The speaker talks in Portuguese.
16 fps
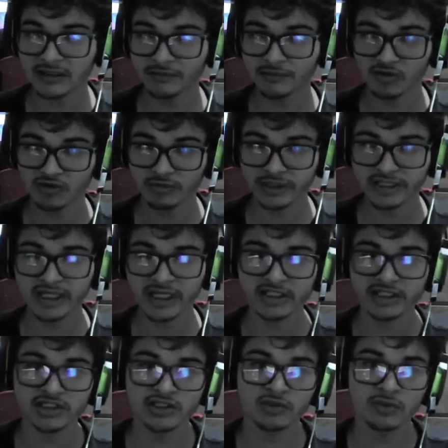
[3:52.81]
proximidade
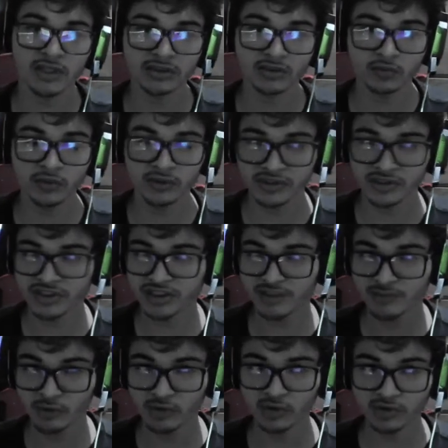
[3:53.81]
de 4 de
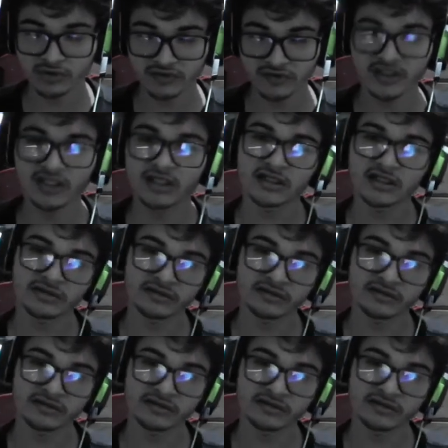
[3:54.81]
1800